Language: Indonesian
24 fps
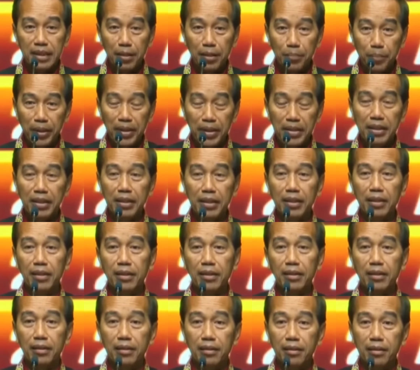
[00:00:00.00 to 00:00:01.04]
DPD,
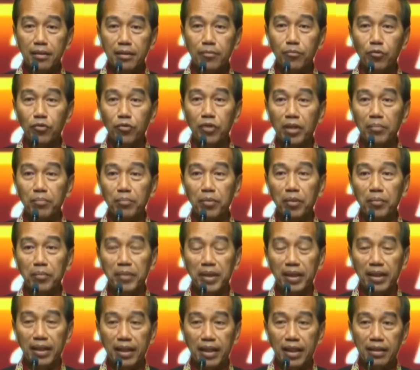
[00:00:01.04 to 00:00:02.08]
kemudian
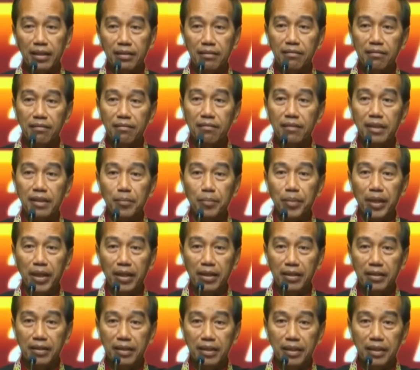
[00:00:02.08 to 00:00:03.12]
pemilihan
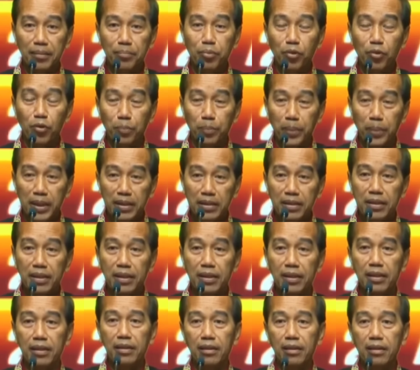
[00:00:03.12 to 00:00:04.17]
DPRD
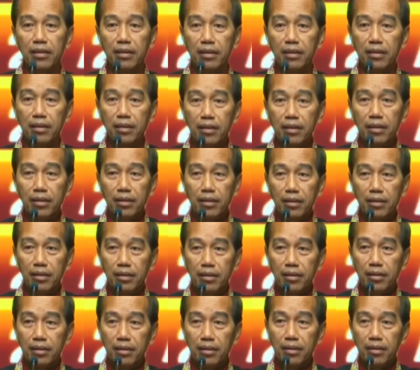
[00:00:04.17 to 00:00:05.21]
provinsi,
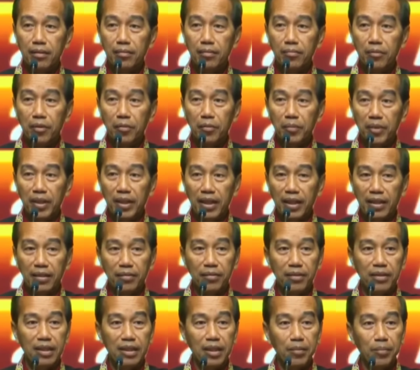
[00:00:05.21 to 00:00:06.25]

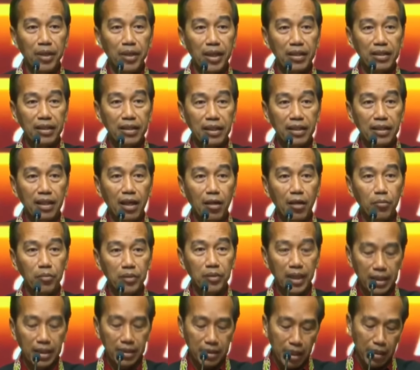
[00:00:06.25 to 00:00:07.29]
pemilihan DPRD
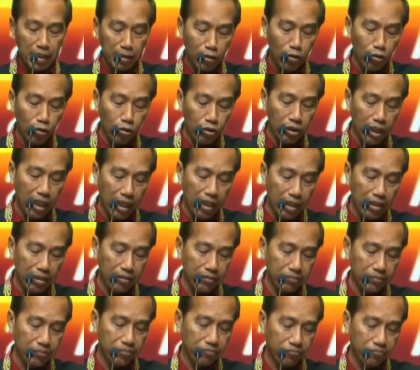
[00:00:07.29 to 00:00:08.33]
kabupaten dan
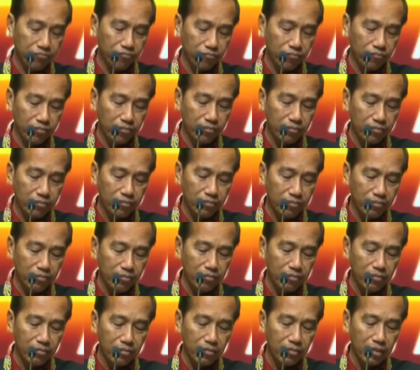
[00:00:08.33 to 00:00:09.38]
kota
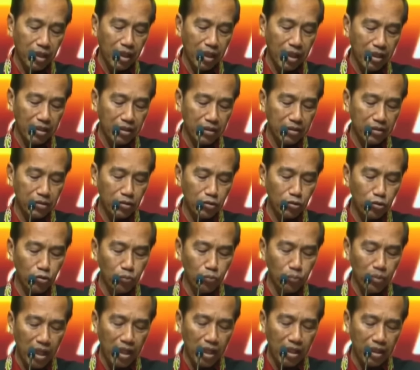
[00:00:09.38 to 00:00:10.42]
dengan
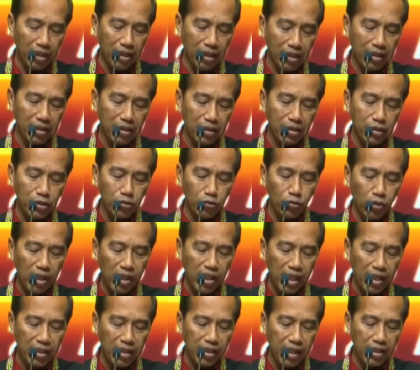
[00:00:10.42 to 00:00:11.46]
jumlah
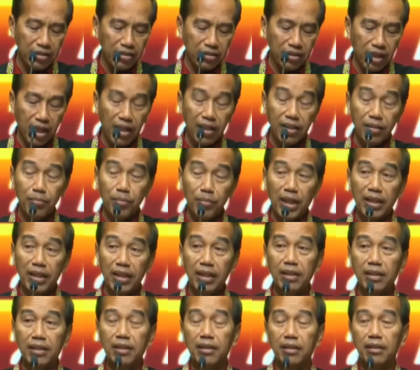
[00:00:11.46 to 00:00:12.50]
suara yang sah
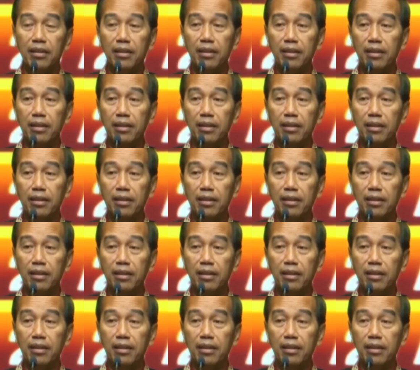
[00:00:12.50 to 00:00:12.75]
kemarin